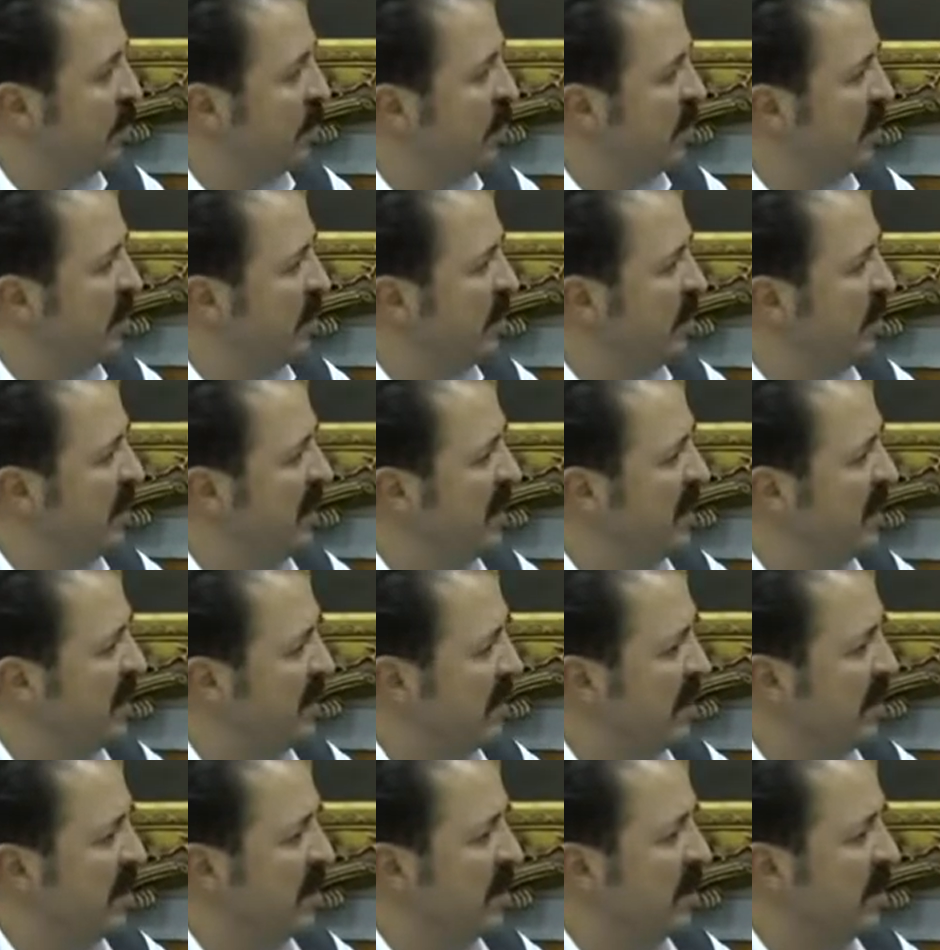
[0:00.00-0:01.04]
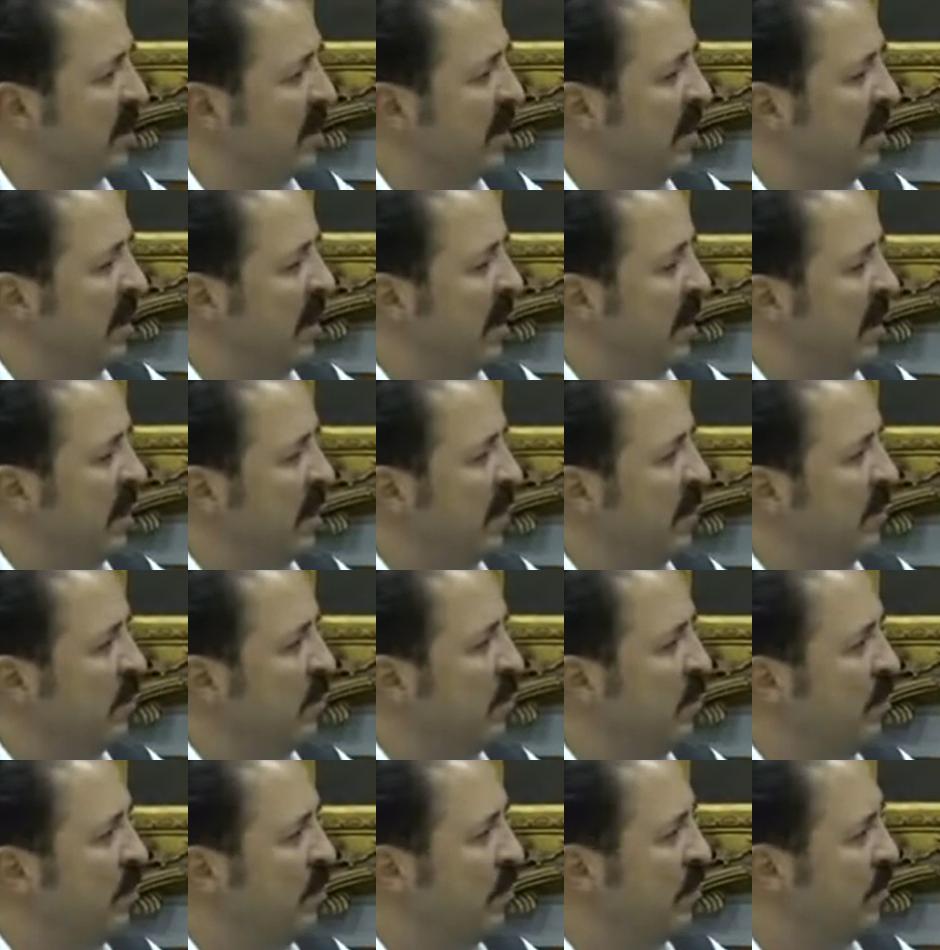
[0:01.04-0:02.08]
Bu tabii bir insan için
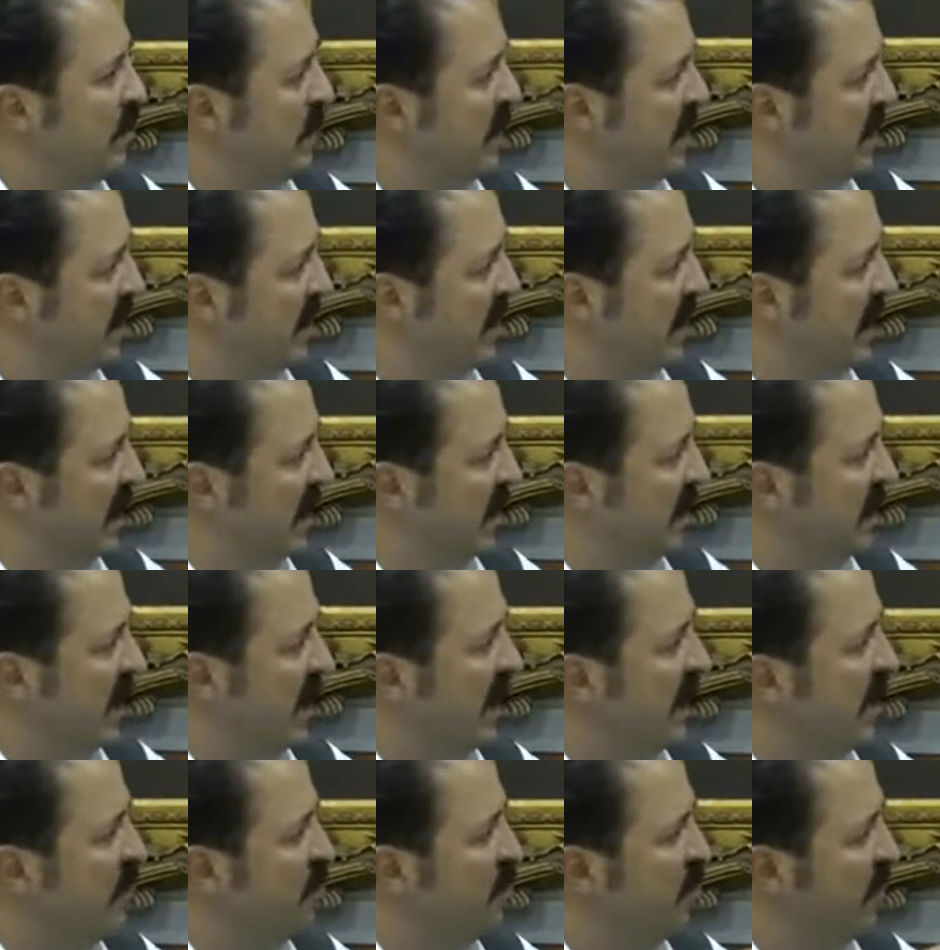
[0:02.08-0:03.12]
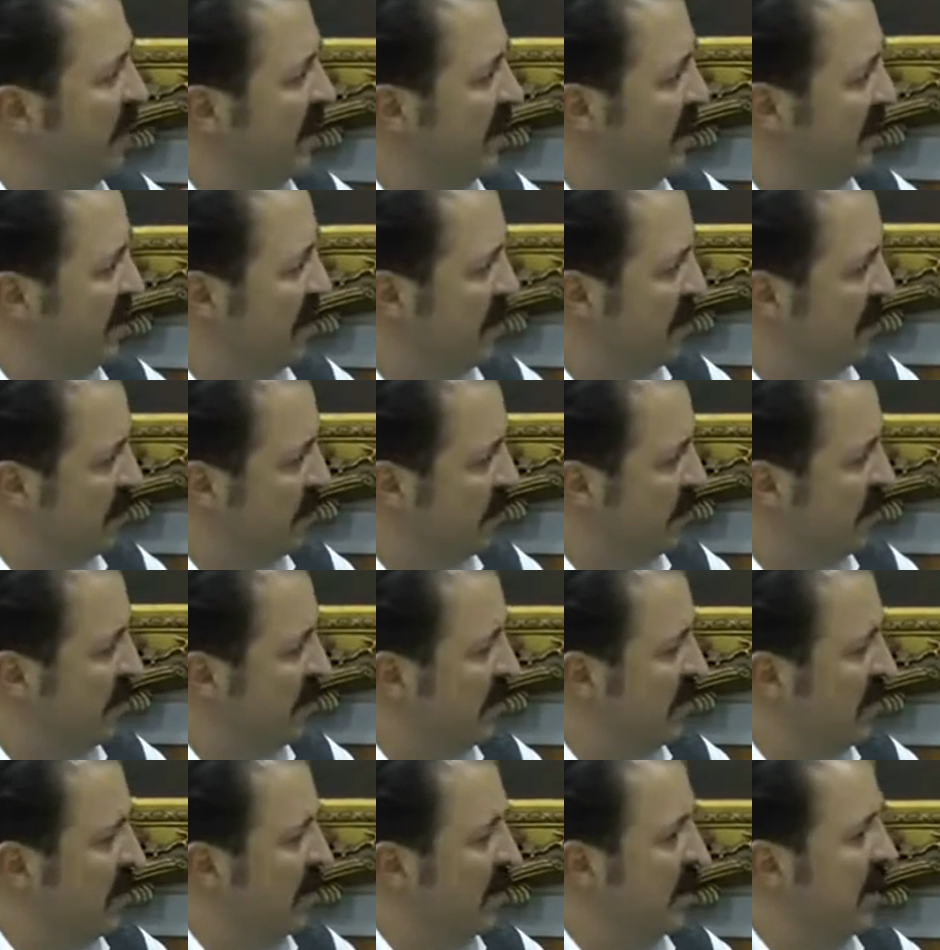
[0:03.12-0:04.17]
büyük bir işkence. Her tuvalete
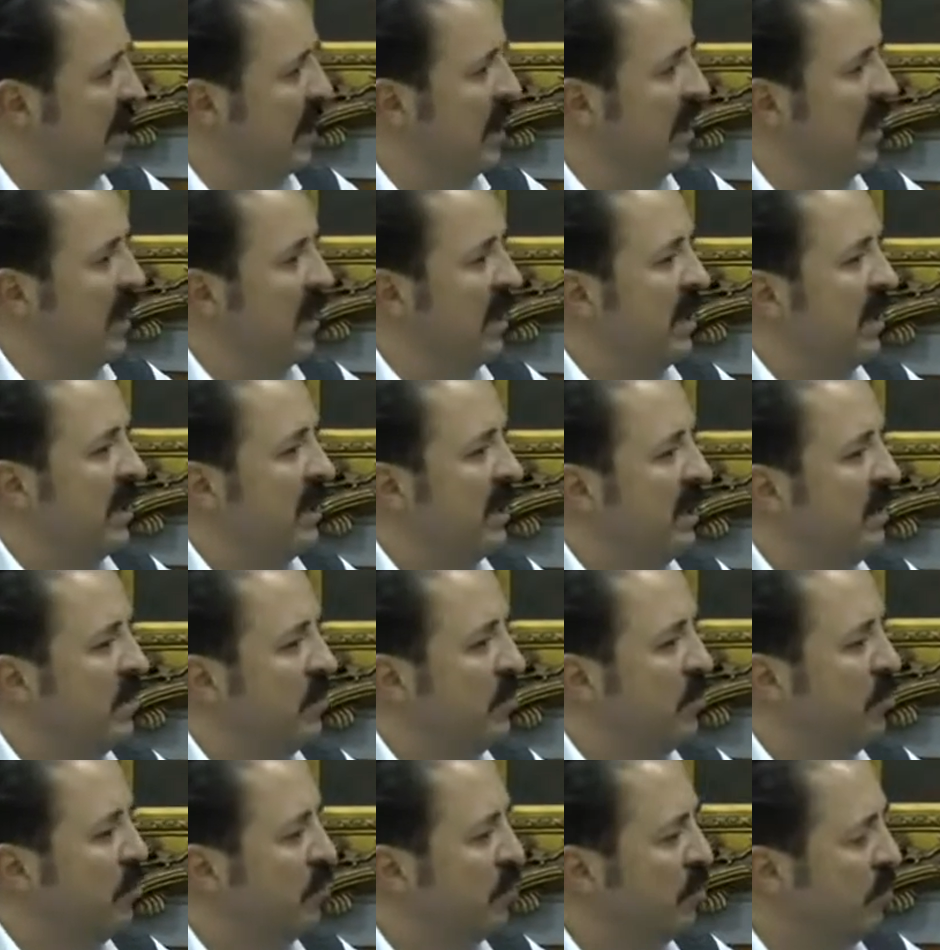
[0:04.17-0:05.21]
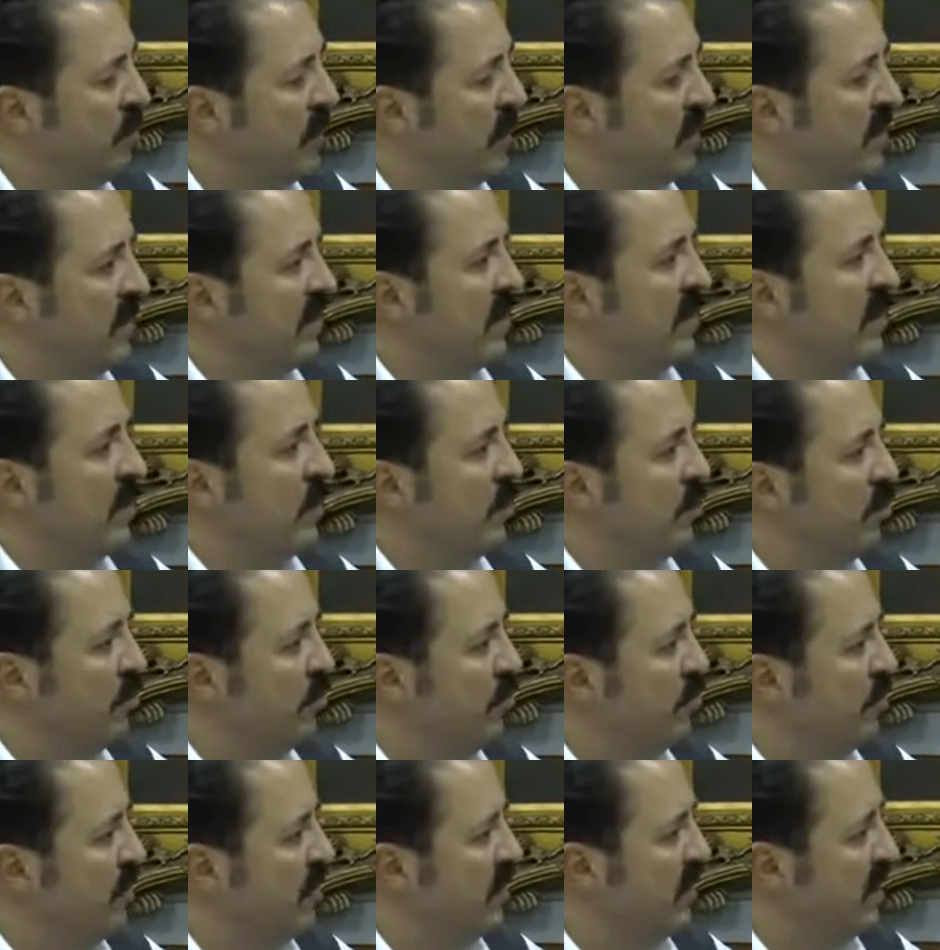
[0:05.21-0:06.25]
gitmesi, yürümesi,
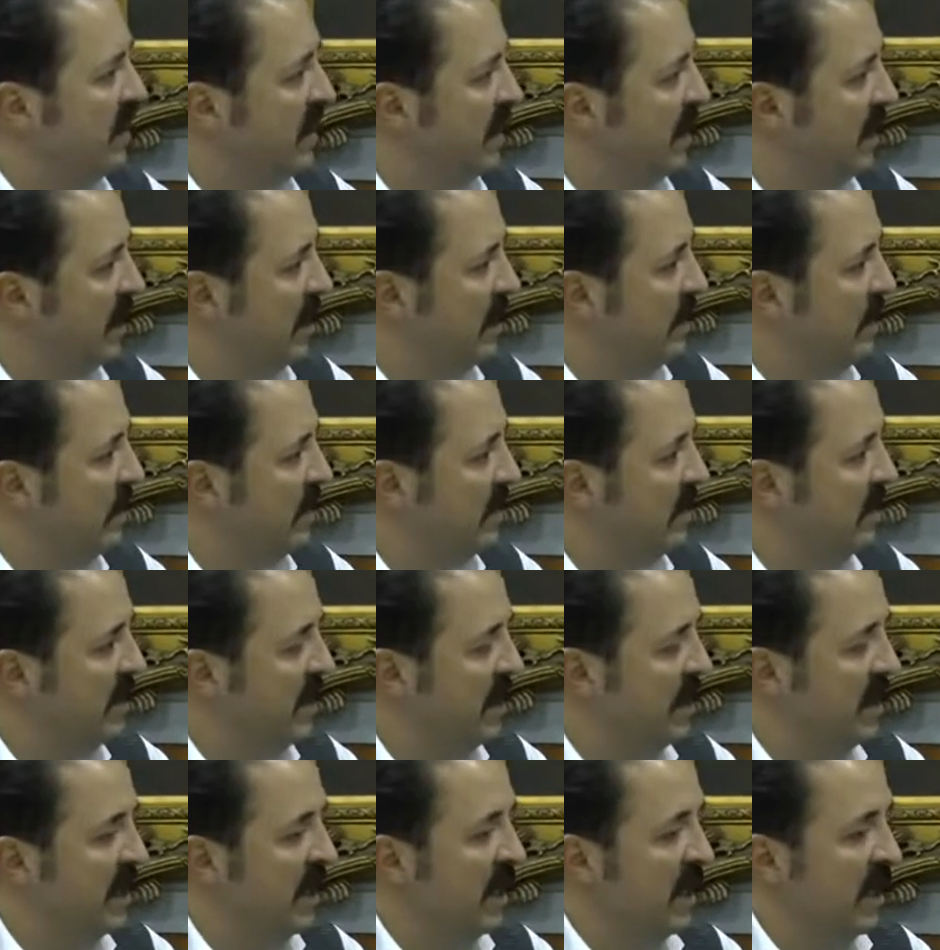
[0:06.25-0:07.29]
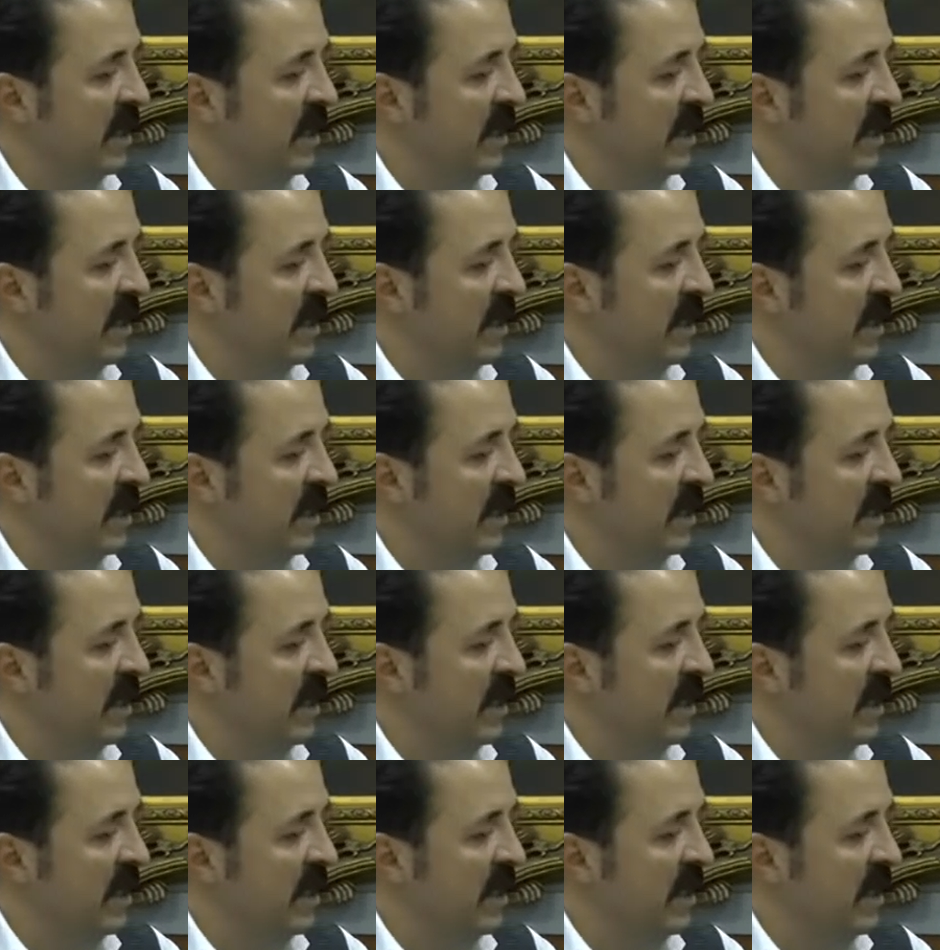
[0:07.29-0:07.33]
oturması, kalkması.